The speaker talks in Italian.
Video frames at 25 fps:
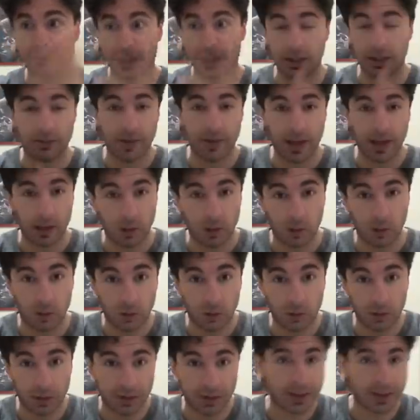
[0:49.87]
il
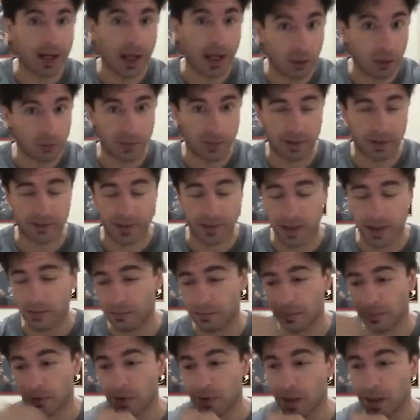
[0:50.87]
livello titano per
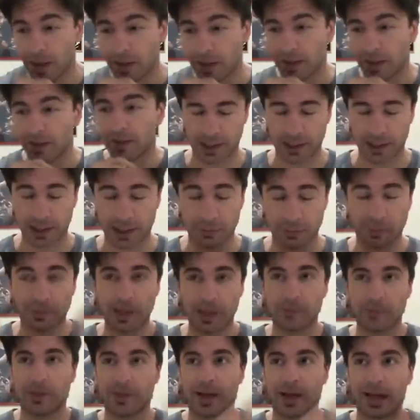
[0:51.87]
esempio. Altri
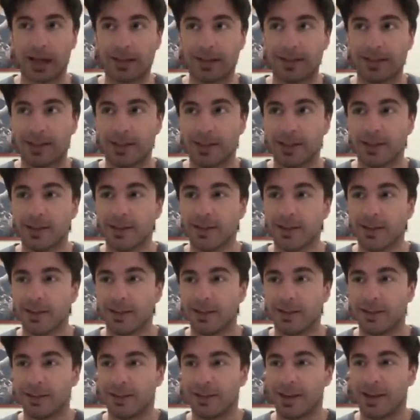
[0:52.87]
problemi ragazzi
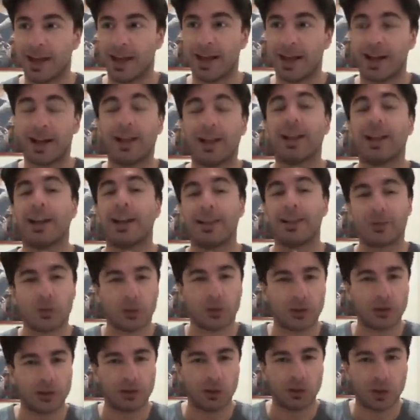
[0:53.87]
eh, era la
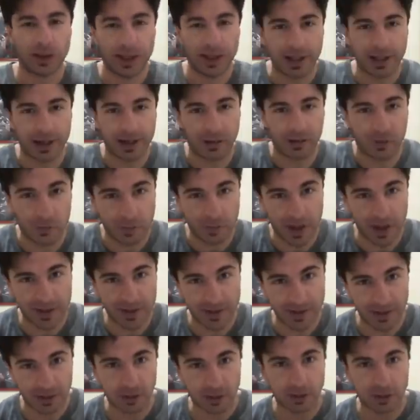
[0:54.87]
riscossione delle
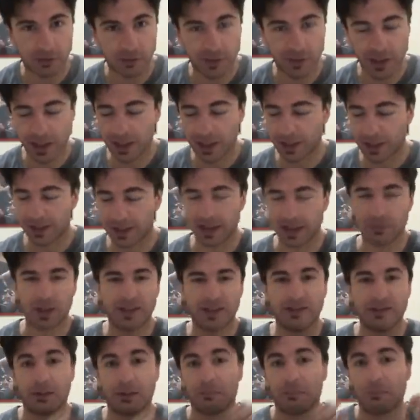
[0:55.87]
ricompense in King of the Ring che
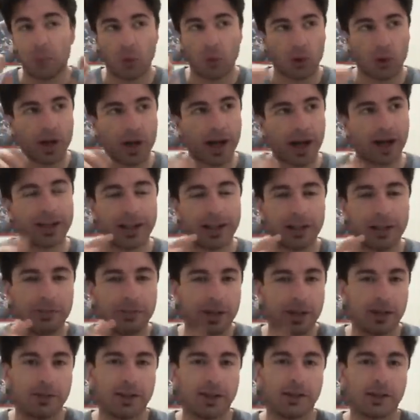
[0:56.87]
rimaneva bloccata lì
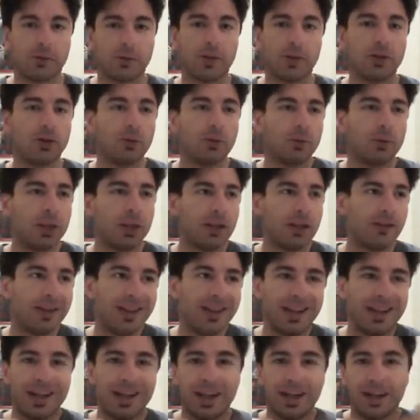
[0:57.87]
praticamente, quindi non potevi
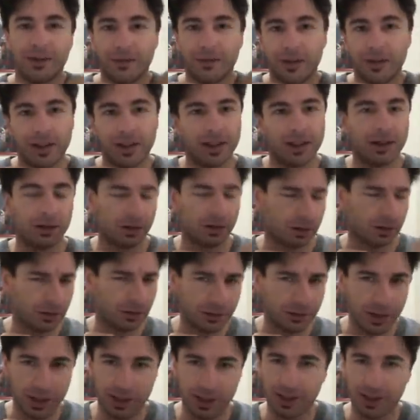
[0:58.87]
né finire la King of the